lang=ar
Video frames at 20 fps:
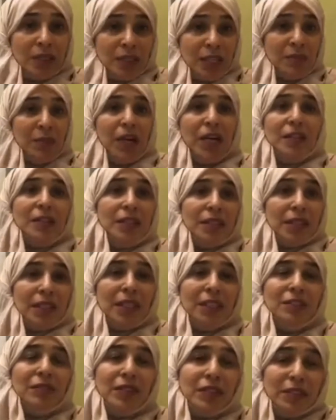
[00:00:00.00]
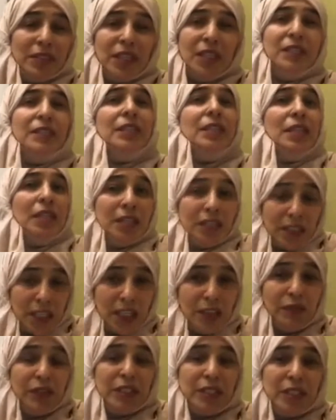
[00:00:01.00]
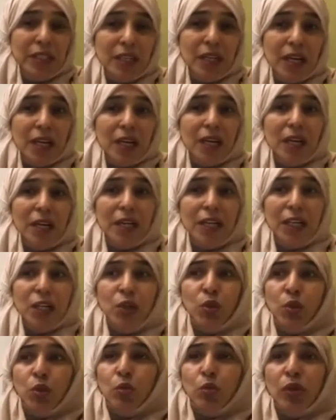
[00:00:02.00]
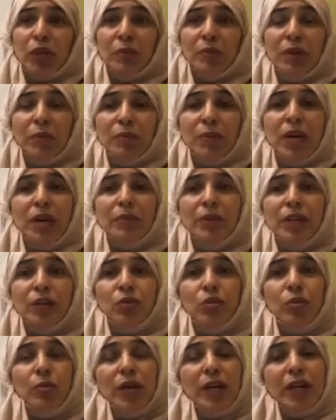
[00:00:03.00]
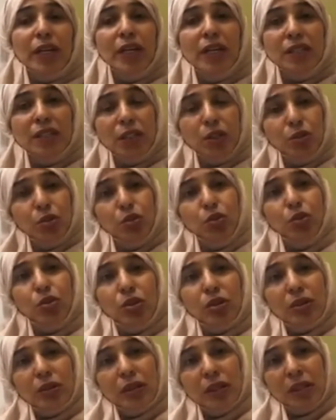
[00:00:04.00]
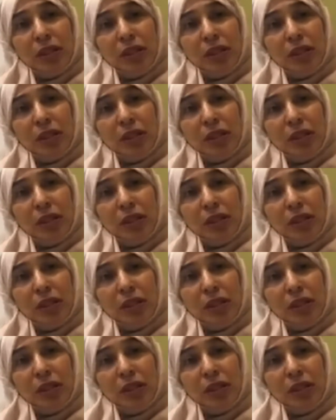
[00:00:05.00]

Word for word: زي ما حضرتك تفضلت تحفيز للاخرين ومن باب انه بقيه الدور